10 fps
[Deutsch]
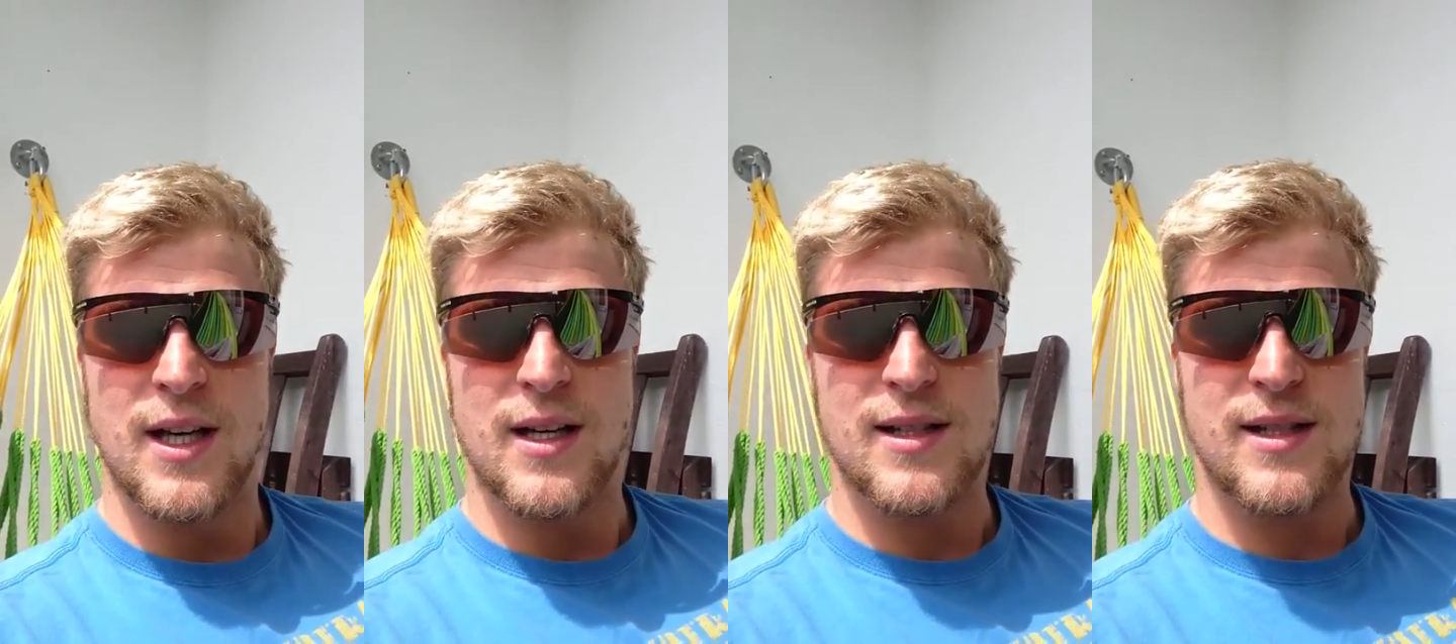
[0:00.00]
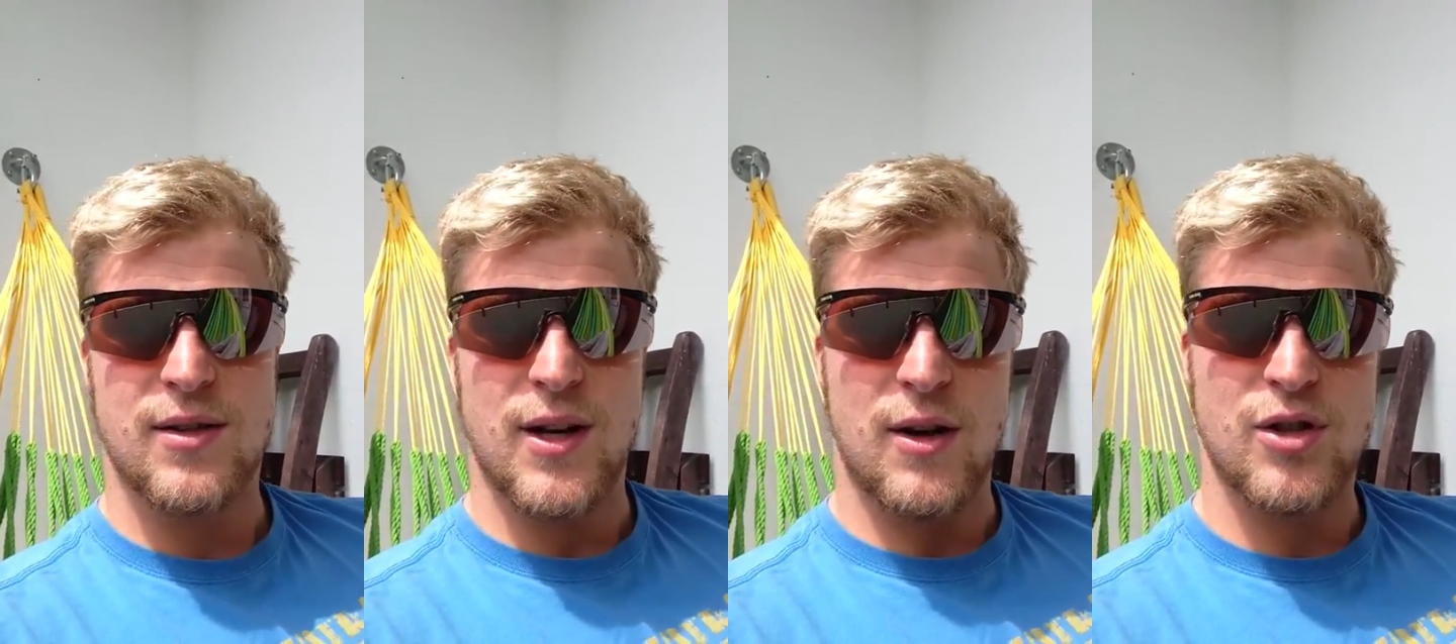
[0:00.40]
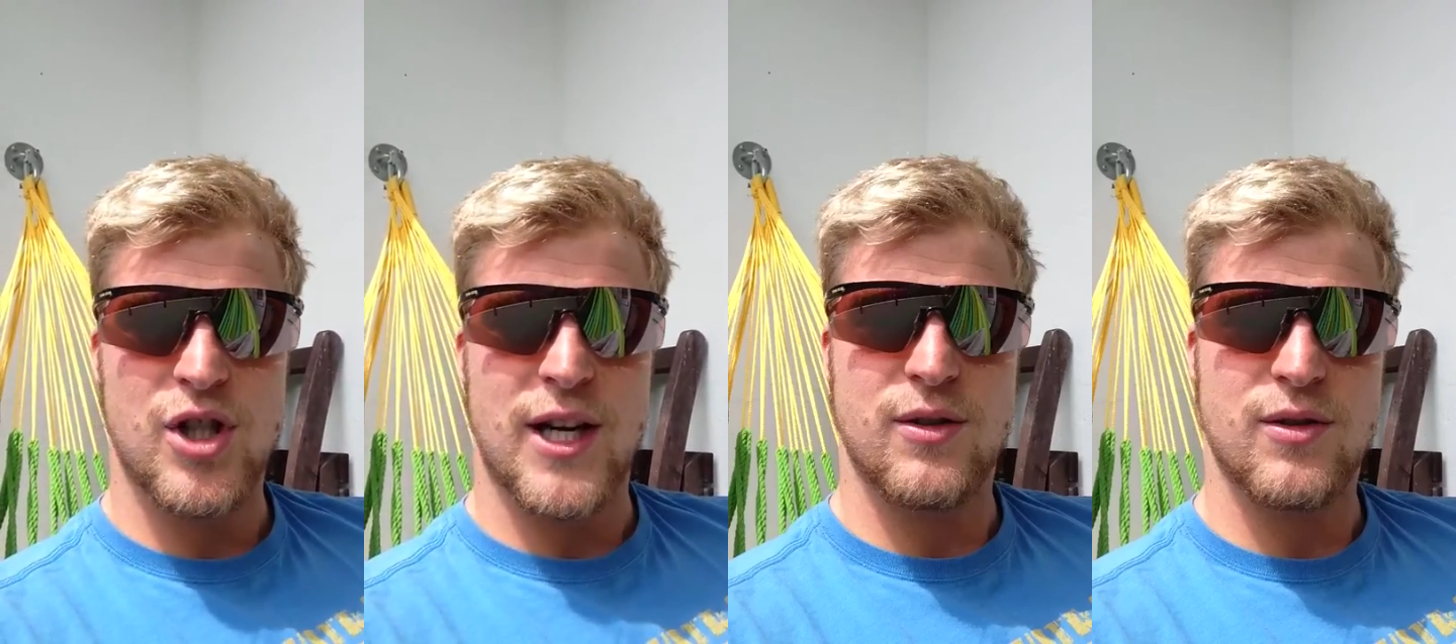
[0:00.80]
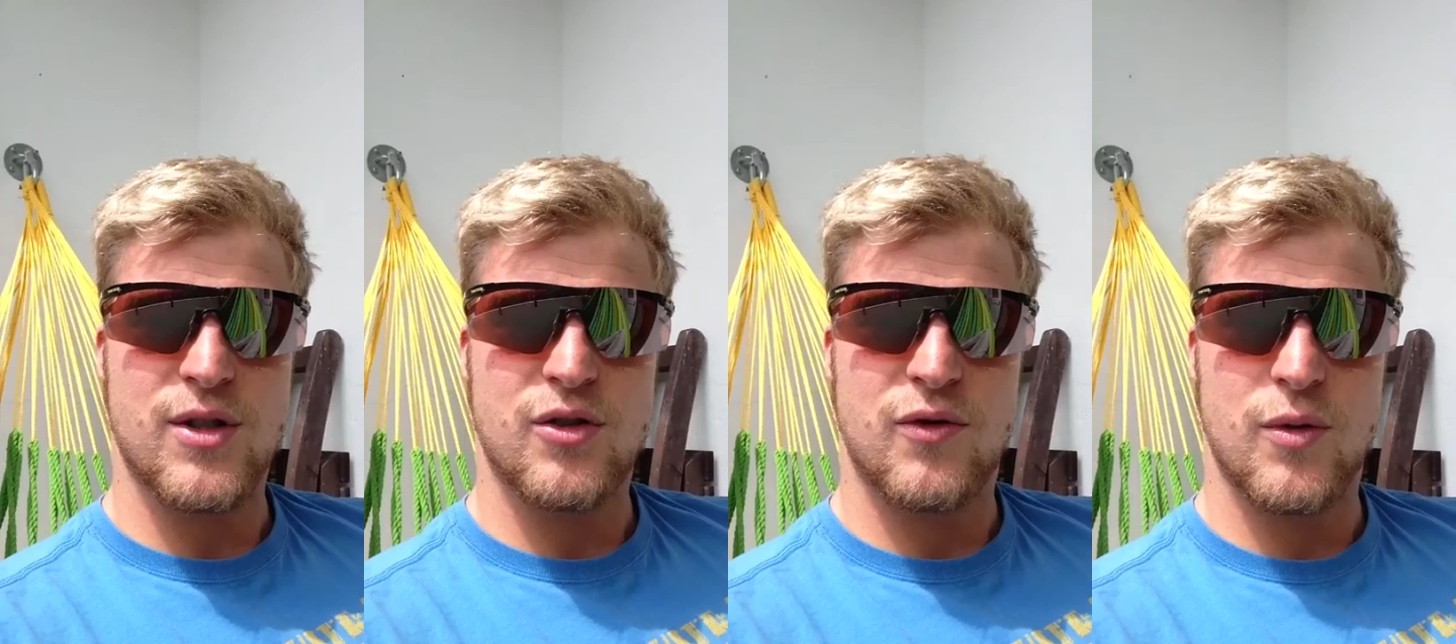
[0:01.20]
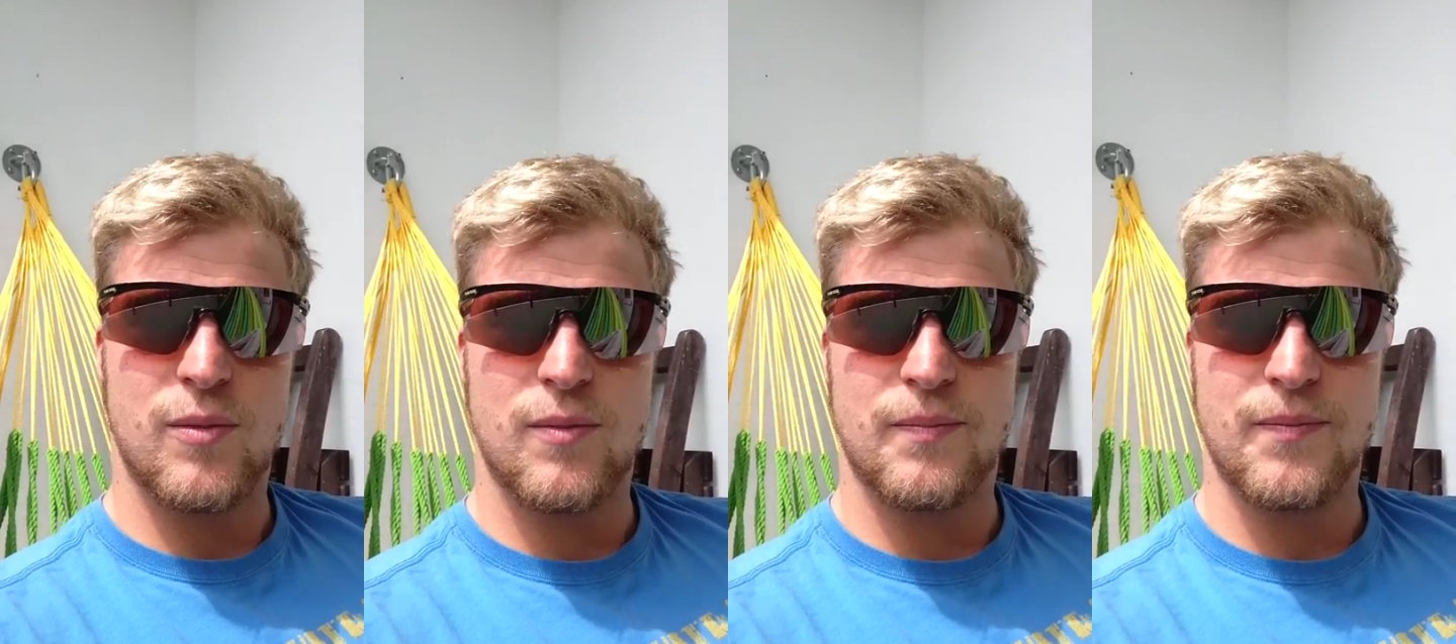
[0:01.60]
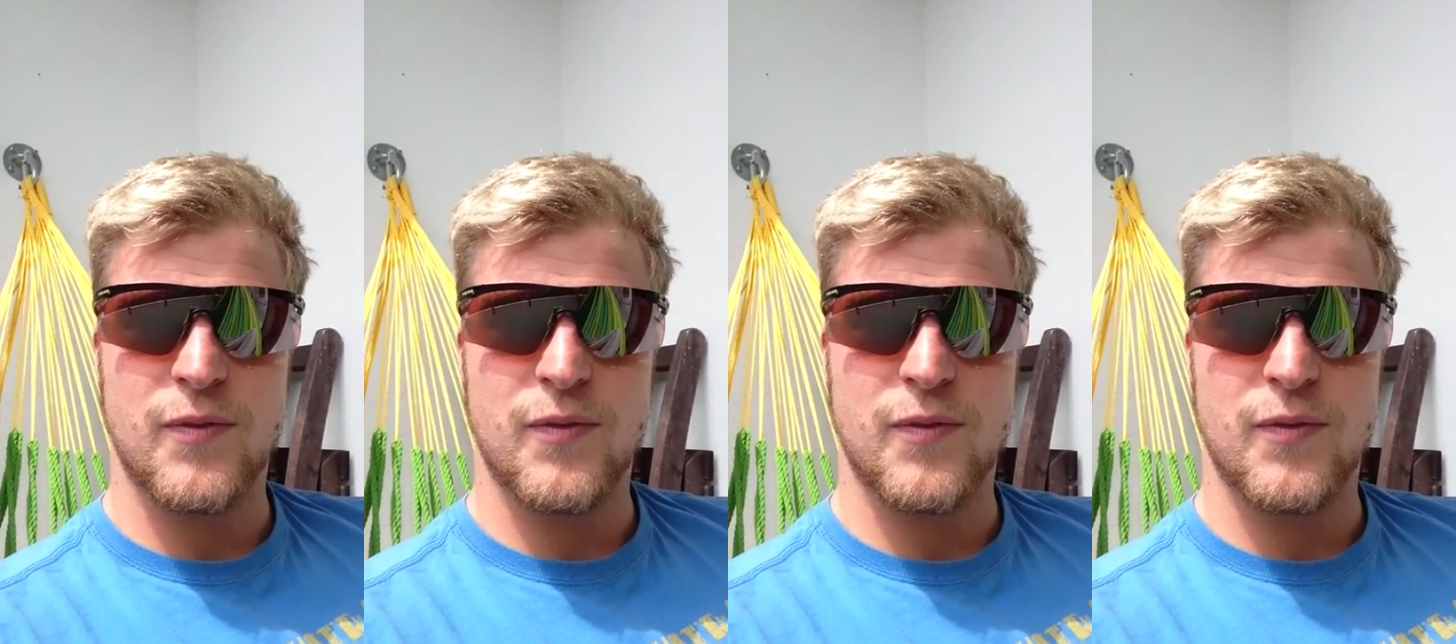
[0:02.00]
Das ist so ein Ausscheidungsschwimmen,